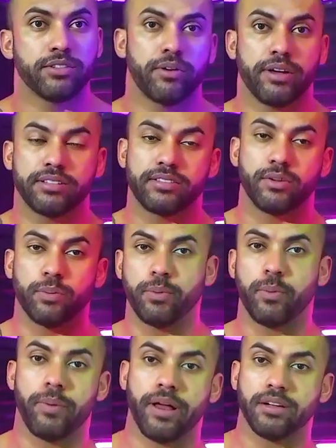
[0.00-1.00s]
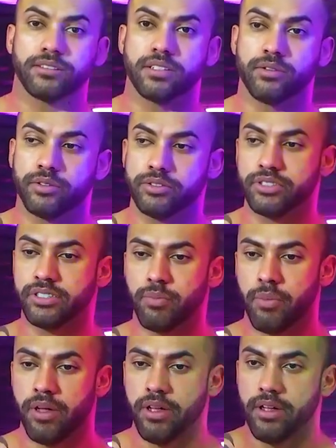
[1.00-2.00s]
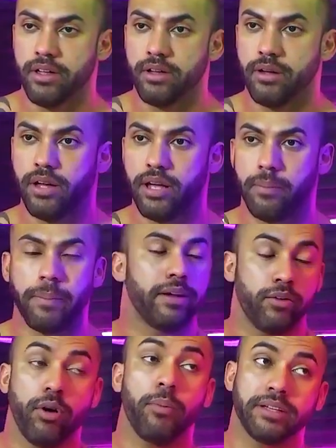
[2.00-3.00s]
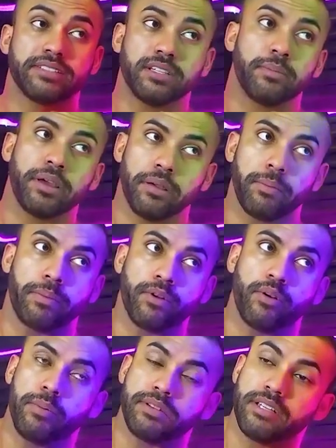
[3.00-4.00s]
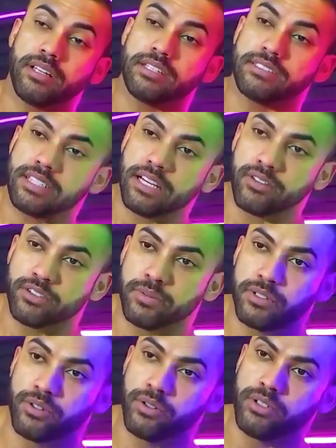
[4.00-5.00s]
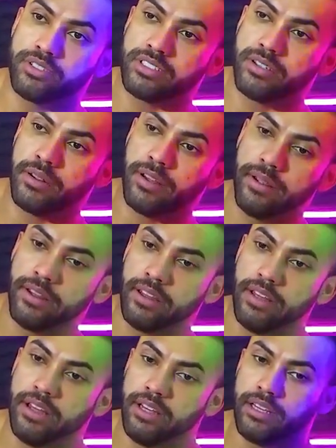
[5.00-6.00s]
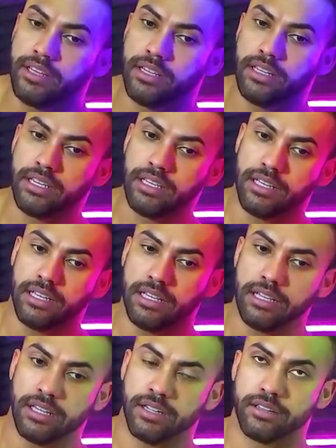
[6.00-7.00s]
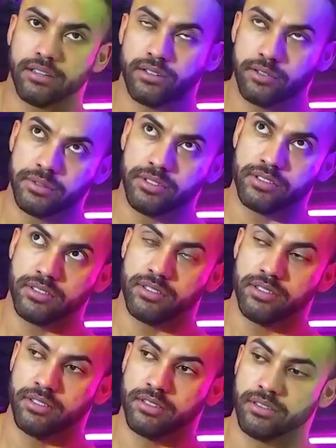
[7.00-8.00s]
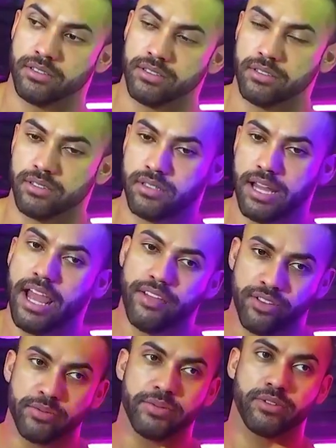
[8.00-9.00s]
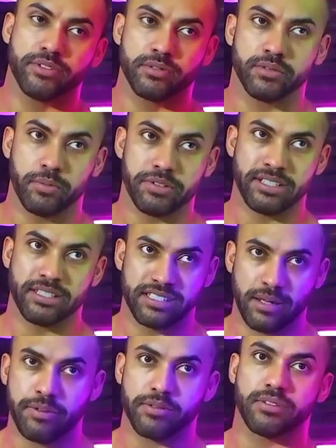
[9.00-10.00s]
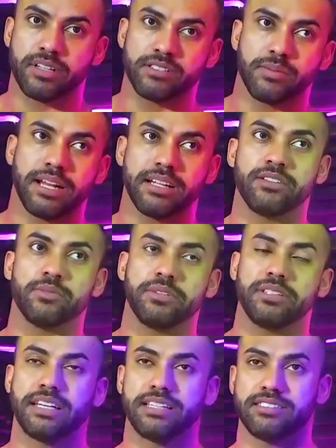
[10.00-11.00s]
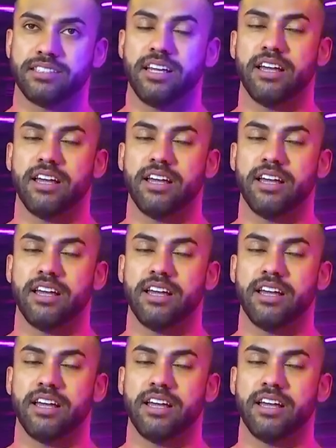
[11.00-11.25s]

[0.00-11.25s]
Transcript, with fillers: eu conheci o, Belos da Noite é, bem no começo também. Uh -huh. Eu comecei a dançar em 2012 e... 2012? É, 2012. Eu comecei a dançar mesmo nas baladas em 2013.